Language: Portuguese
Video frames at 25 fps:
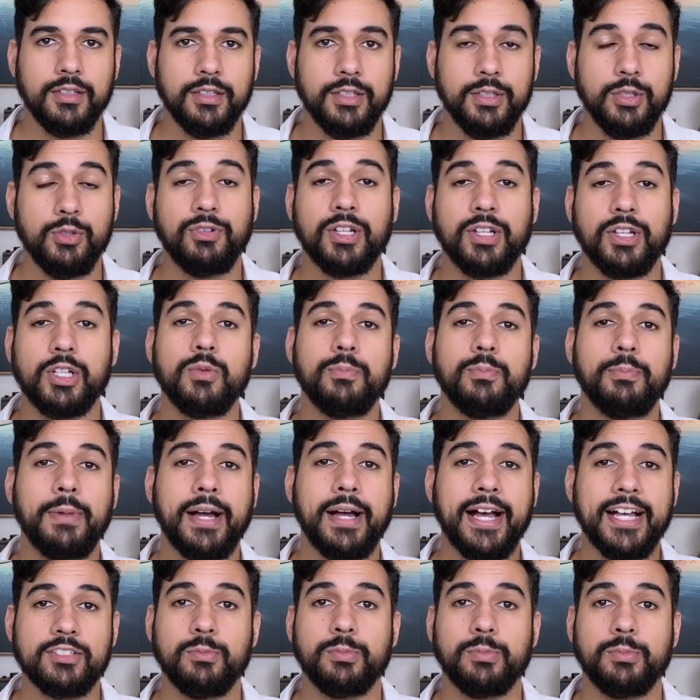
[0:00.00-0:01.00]
E o valor
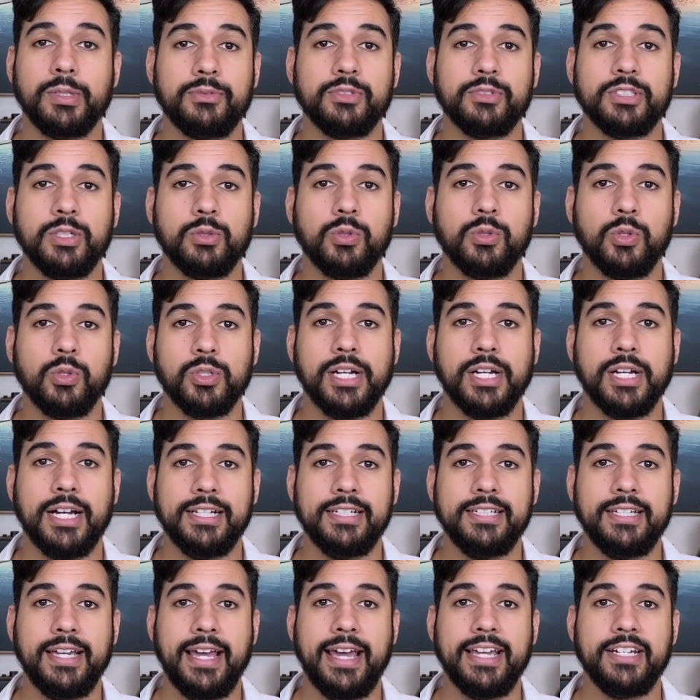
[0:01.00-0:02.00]
máximo para você colocar
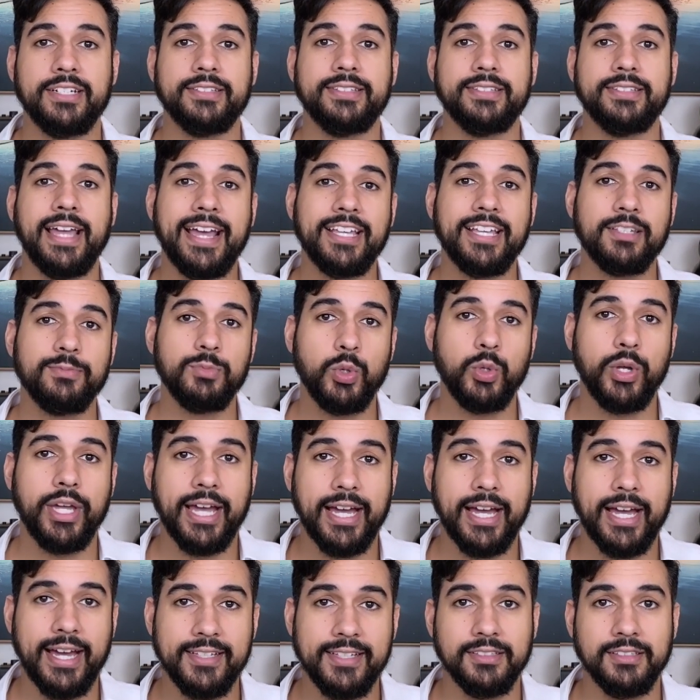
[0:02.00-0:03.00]
ali é de 10 mil
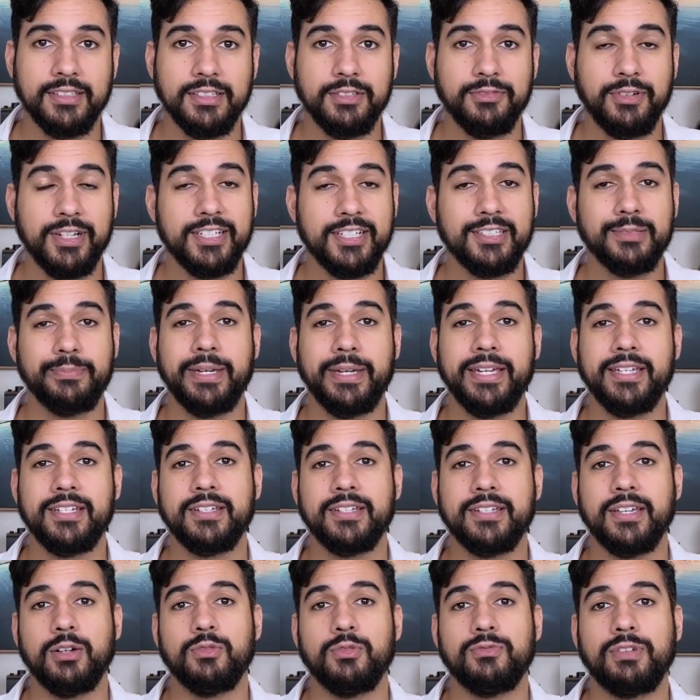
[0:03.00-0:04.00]
reais. Infelizmente,
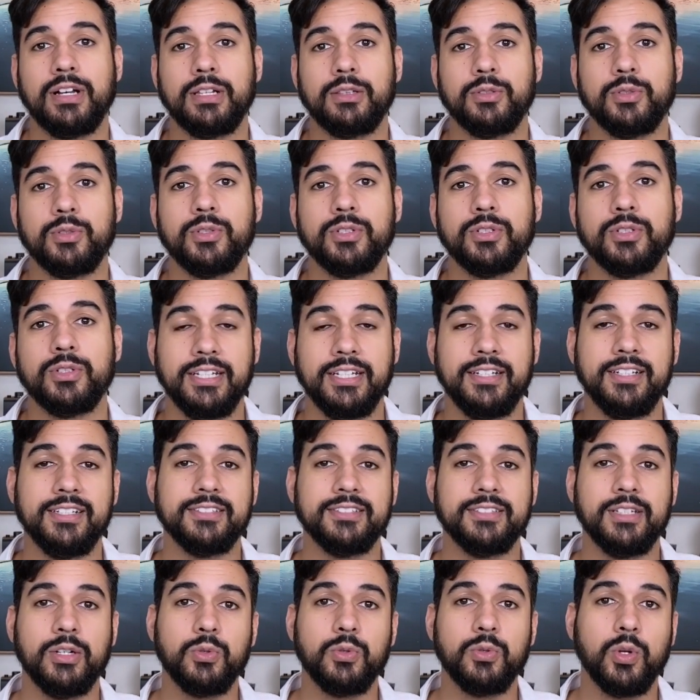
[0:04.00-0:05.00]
é um valor que eles
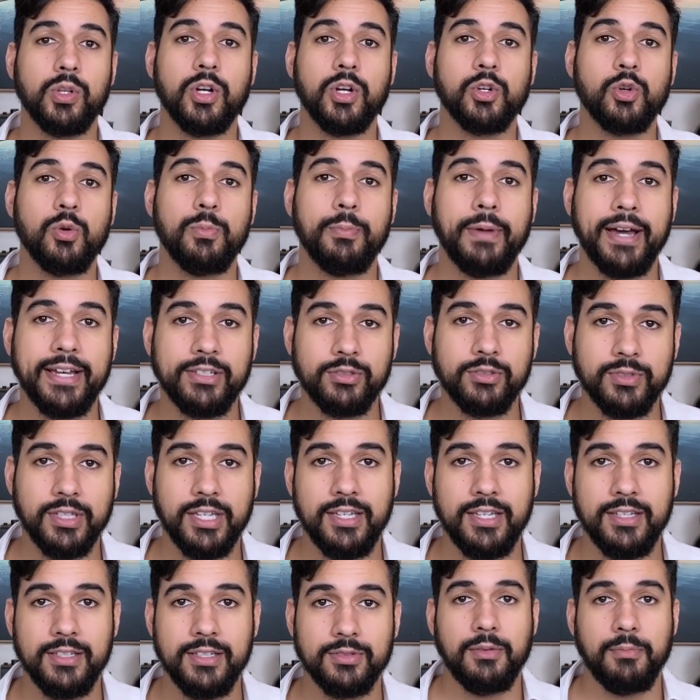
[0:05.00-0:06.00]
não colocam mais do que
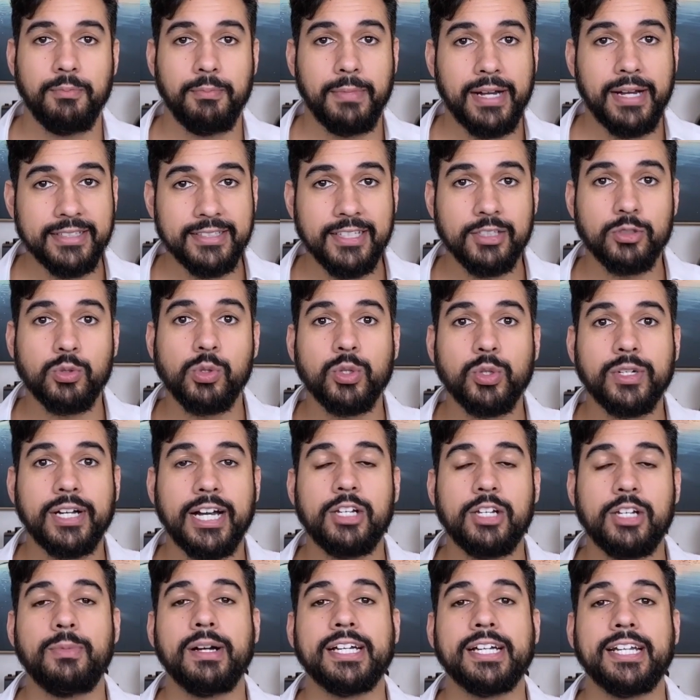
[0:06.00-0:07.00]
isso. Mas eles
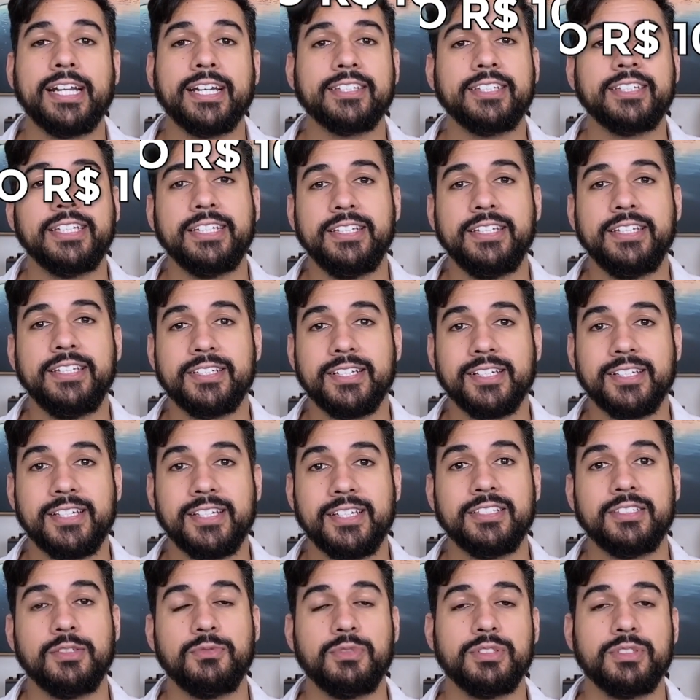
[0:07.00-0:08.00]
colocaram uma característica que,
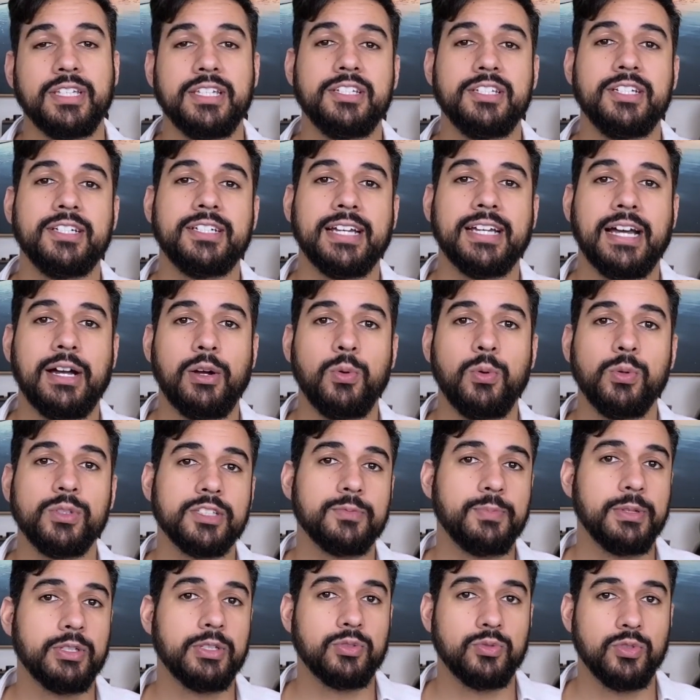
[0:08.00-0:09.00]
se você indicar
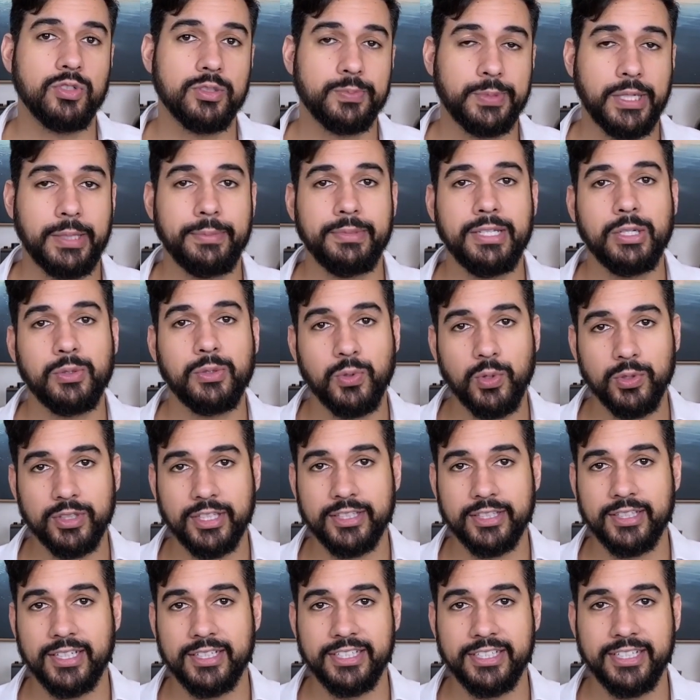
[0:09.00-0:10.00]
outras pessoas para abrir conta
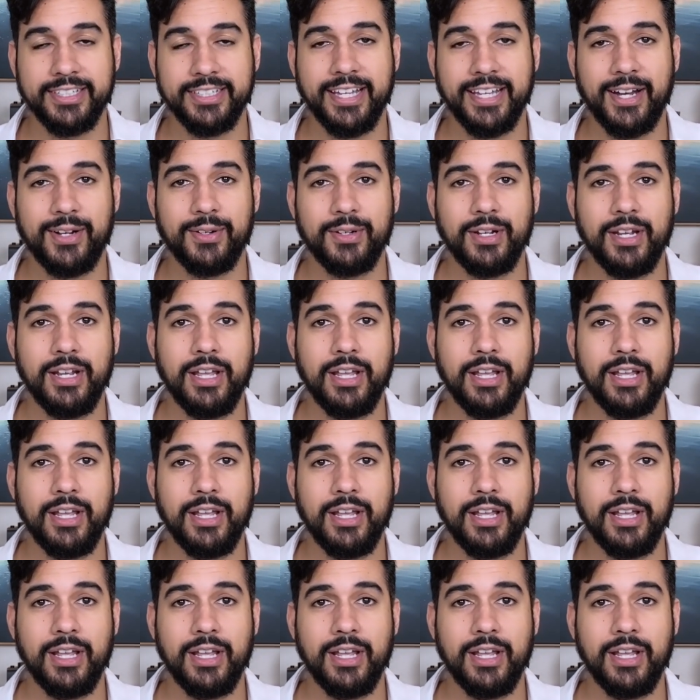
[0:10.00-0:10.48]
na Genial,